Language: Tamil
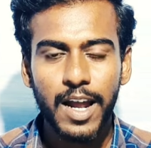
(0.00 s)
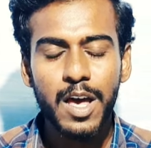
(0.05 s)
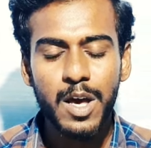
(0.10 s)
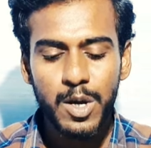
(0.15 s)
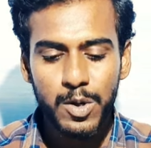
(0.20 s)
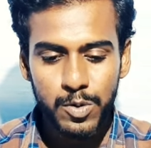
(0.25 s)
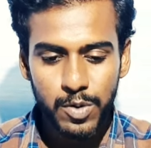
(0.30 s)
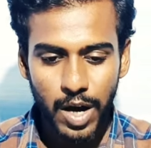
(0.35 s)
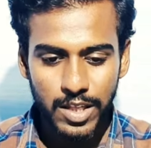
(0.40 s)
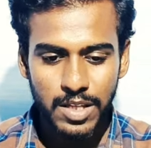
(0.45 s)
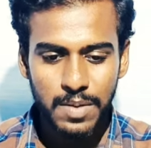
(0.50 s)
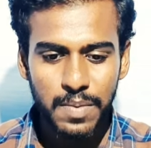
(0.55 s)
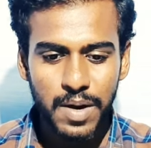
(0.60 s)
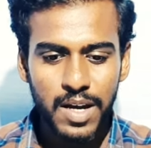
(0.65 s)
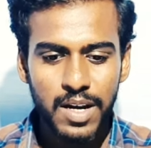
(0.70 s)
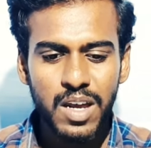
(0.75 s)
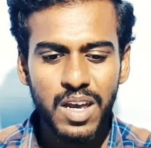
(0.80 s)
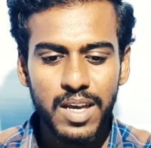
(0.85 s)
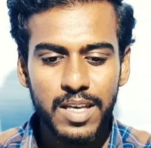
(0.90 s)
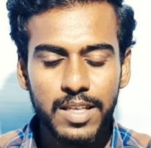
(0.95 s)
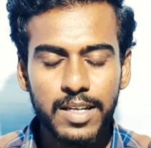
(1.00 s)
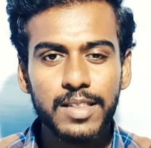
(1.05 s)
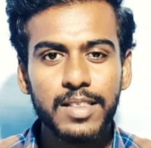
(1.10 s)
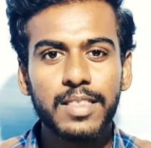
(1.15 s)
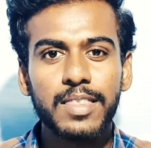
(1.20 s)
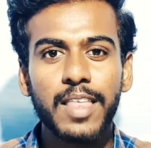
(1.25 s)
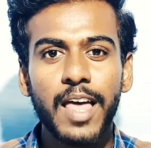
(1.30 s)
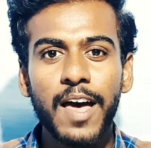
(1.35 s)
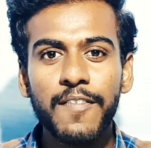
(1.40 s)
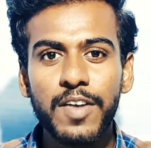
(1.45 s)
நாட்டில் ஸோ அந்த மாதிரி இதுக்கு
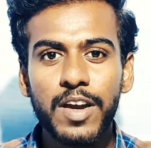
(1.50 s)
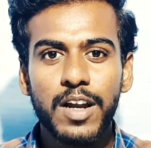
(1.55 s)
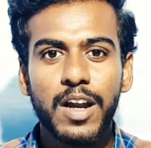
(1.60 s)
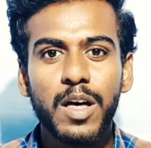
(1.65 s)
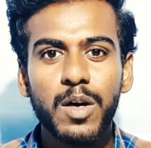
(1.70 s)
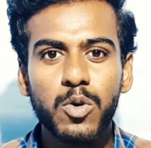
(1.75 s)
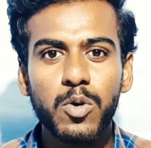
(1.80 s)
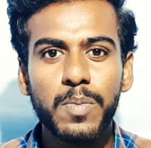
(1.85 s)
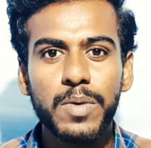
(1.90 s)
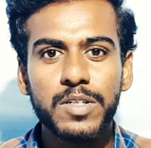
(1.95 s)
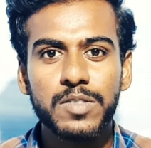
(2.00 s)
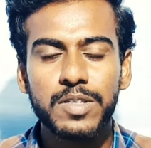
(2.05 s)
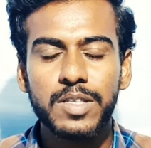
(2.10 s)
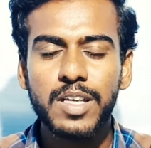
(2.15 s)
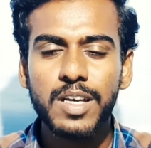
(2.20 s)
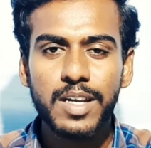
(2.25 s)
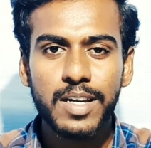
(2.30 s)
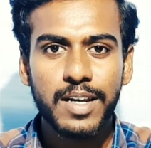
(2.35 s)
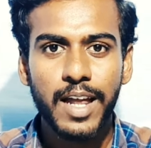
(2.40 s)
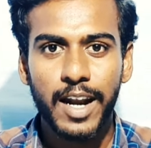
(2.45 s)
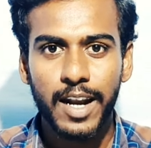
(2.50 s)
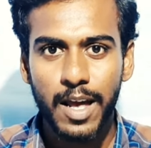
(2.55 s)
தேவையில்லாத ரூமர்ஸ் வந்து